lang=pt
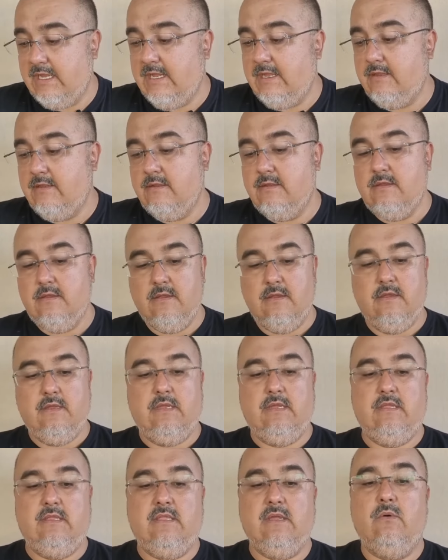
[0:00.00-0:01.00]
tá?
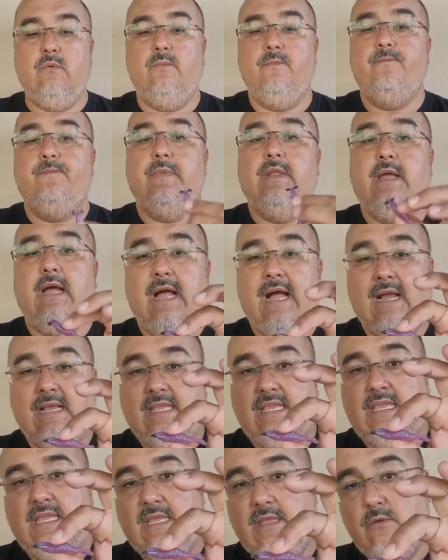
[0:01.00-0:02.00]
Então,
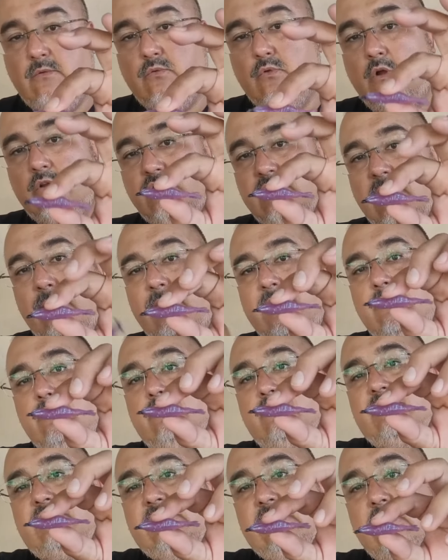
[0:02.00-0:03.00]
aqui, nosso
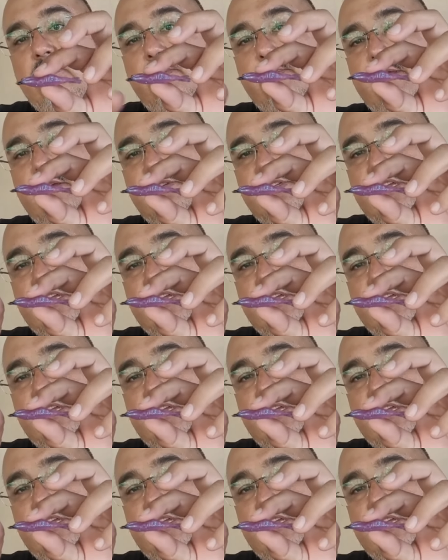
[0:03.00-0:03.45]
camarão 5,5